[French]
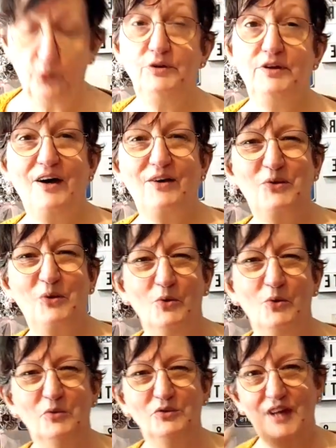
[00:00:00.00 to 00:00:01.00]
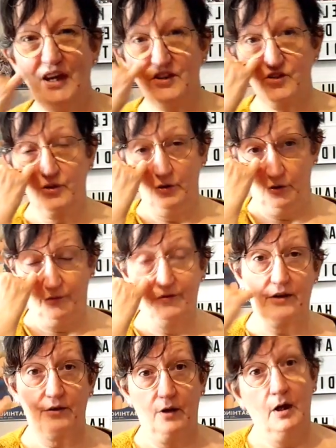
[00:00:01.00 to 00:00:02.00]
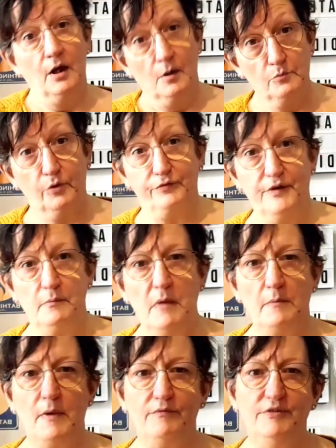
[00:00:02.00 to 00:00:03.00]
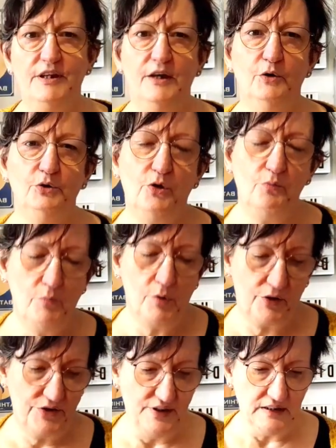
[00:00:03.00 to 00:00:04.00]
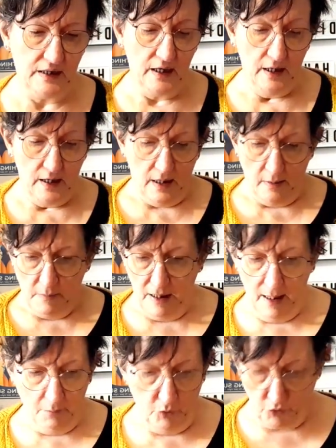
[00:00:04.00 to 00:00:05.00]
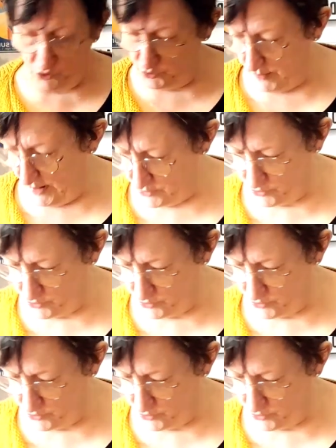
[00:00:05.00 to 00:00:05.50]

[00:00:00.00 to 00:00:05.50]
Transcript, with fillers: en retard sur le montage, pour filmer mes vidéos d'unboxing. Mais là, bon, je suis à